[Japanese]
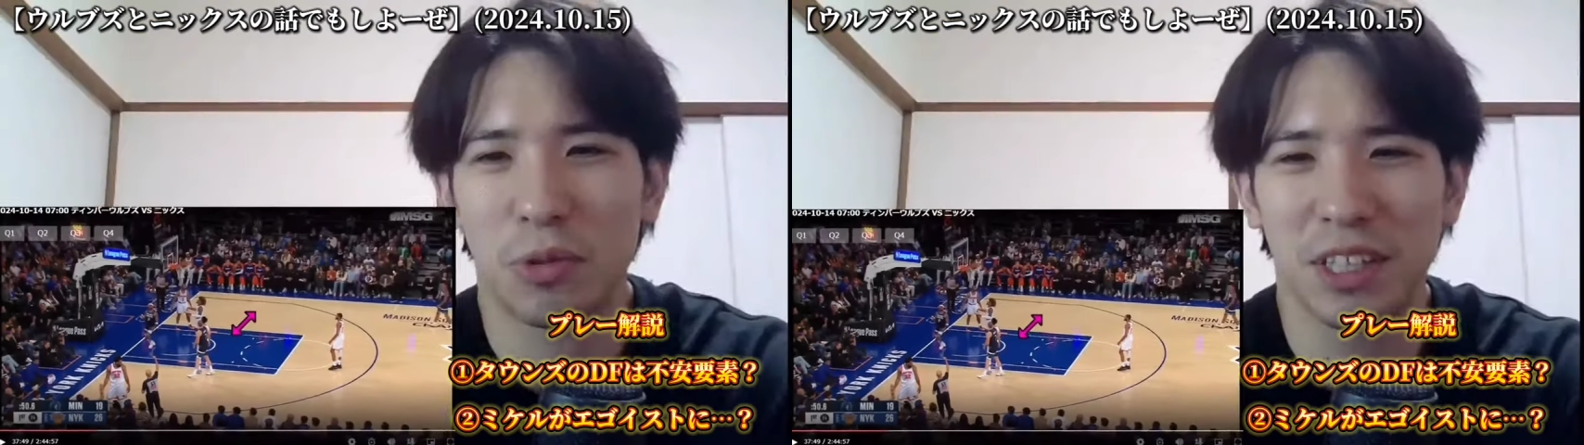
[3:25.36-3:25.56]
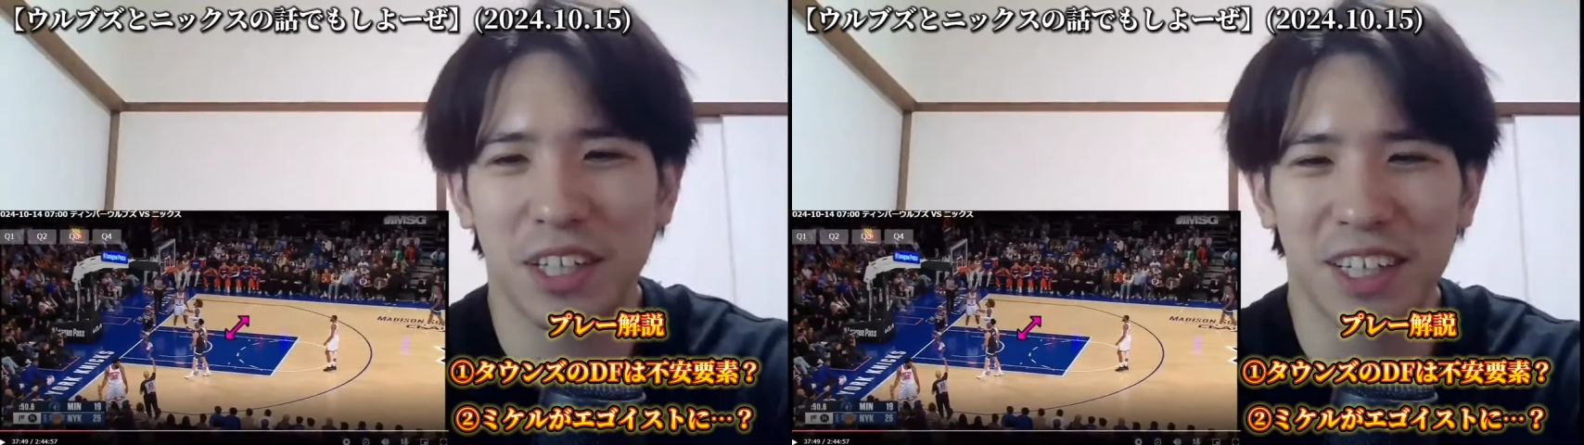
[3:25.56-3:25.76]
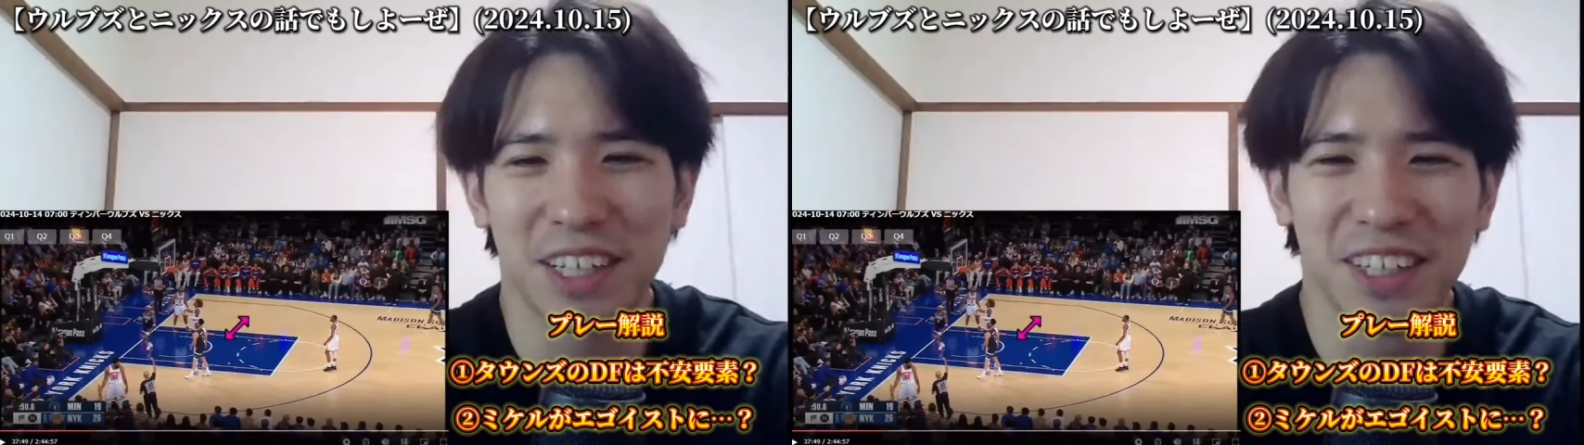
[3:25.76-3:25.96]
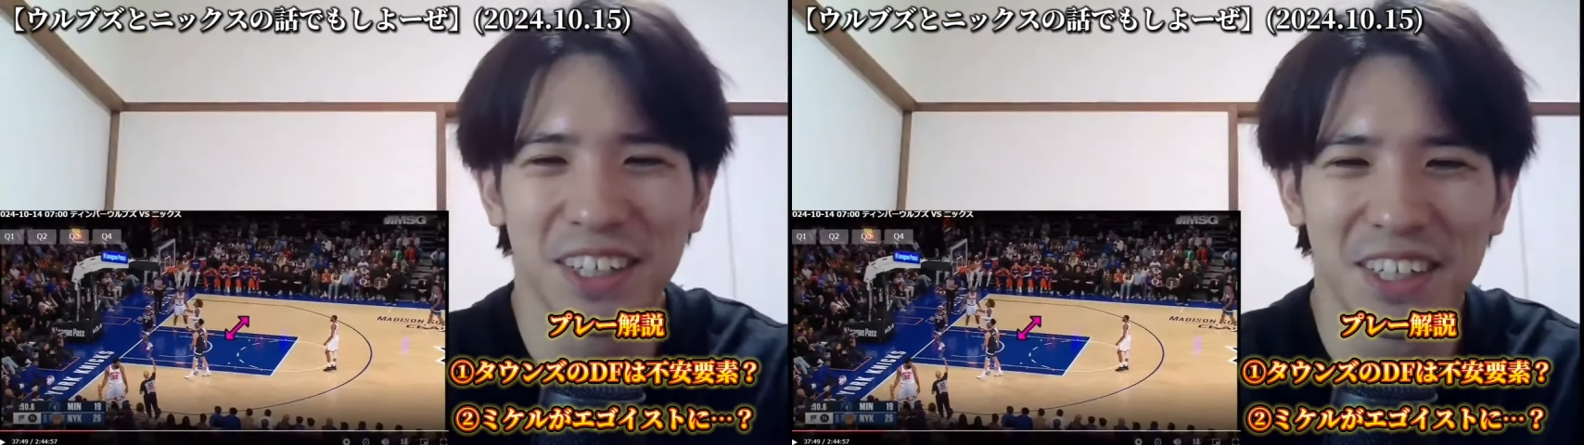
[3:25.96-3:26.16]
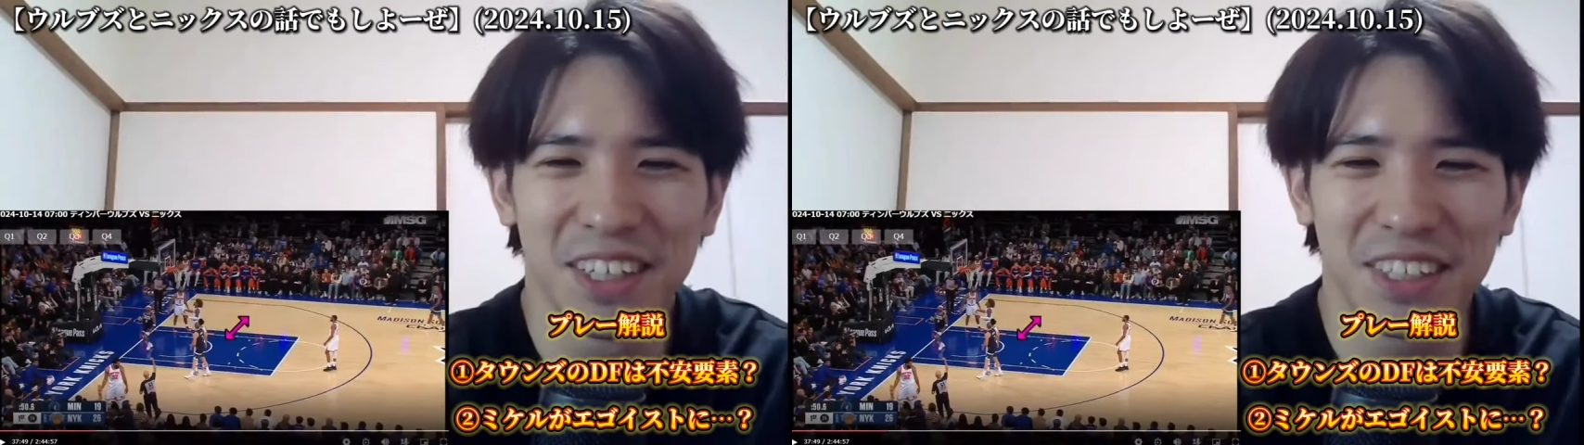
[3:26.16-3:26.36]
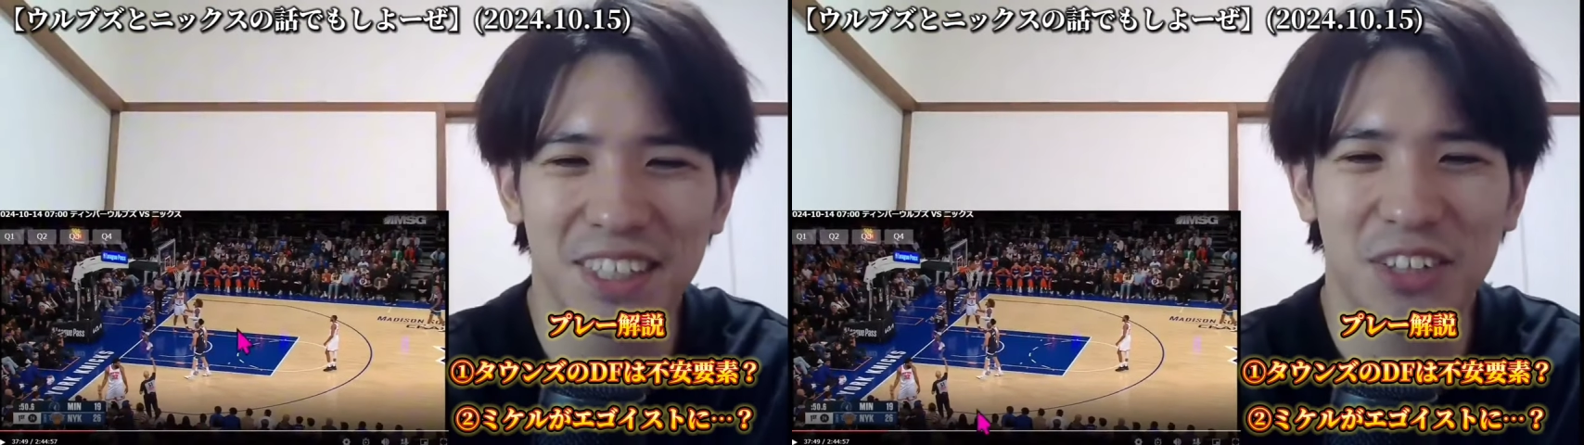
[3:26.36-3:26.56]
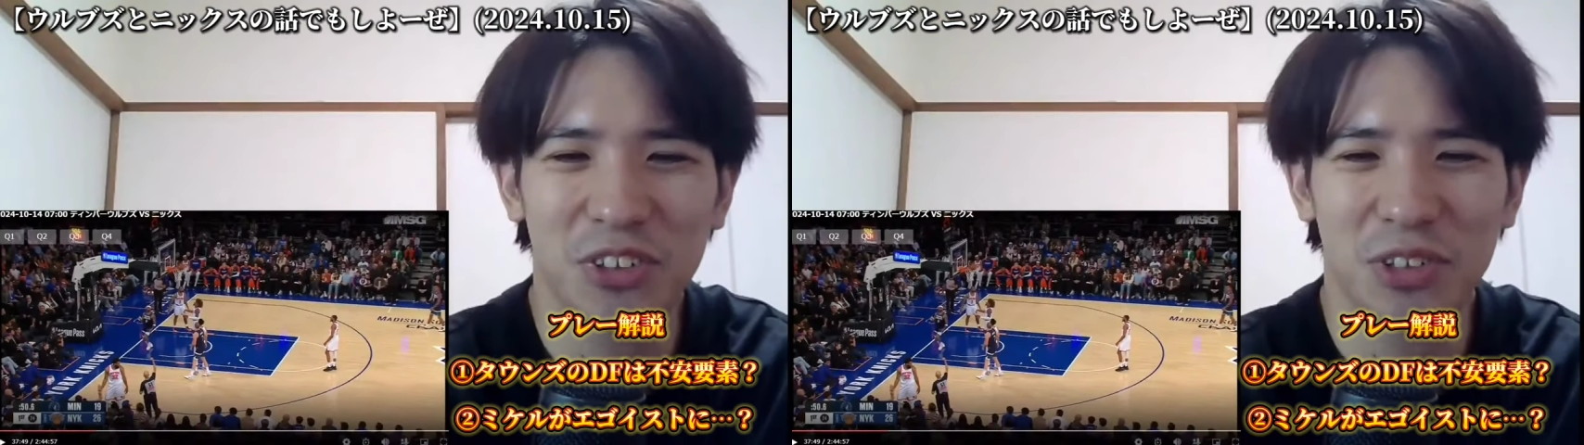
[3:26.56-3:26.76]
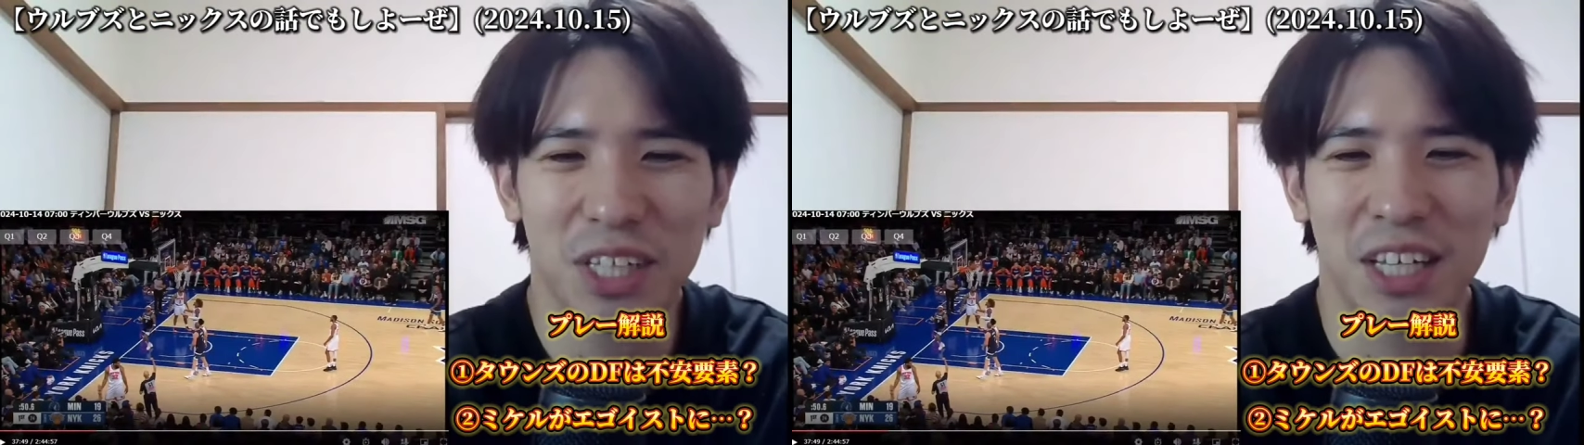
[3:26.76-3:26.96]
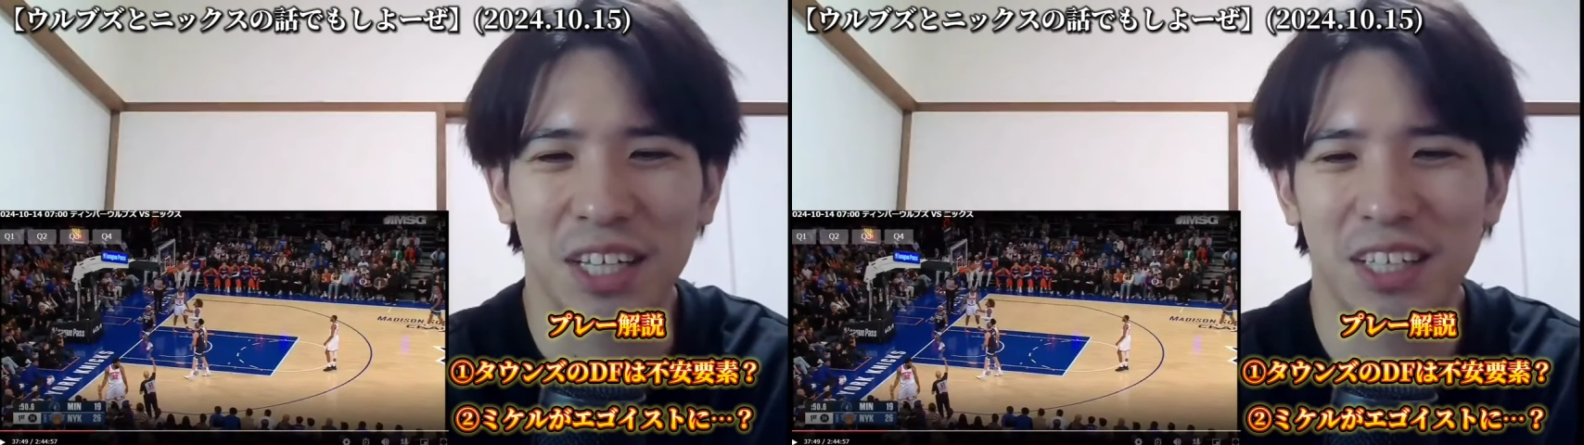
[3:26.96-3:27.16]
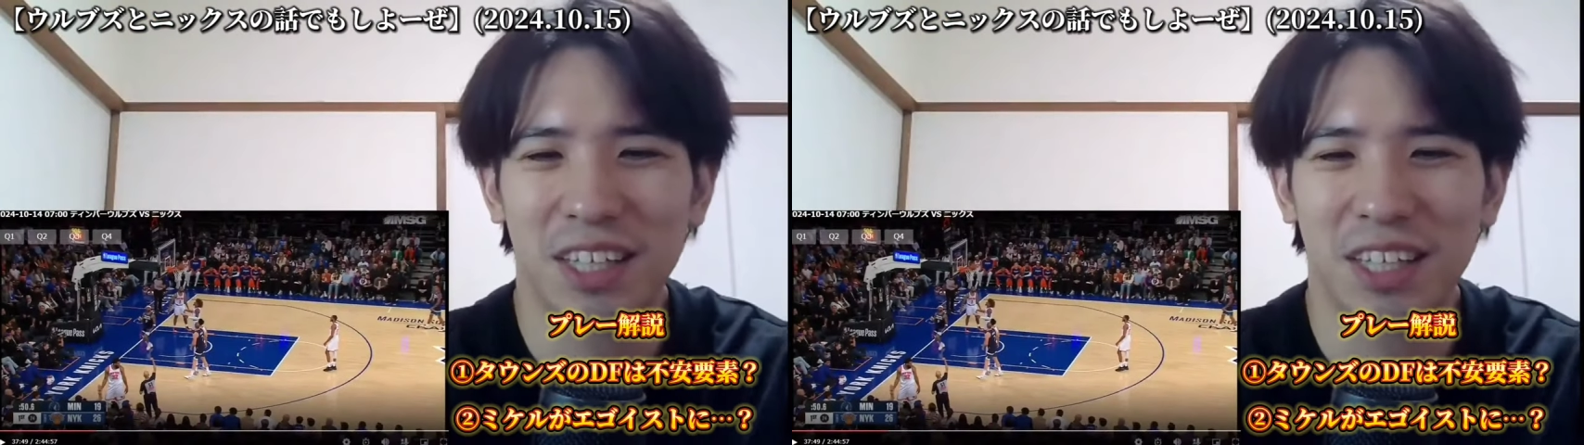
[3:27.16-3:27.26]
でセットで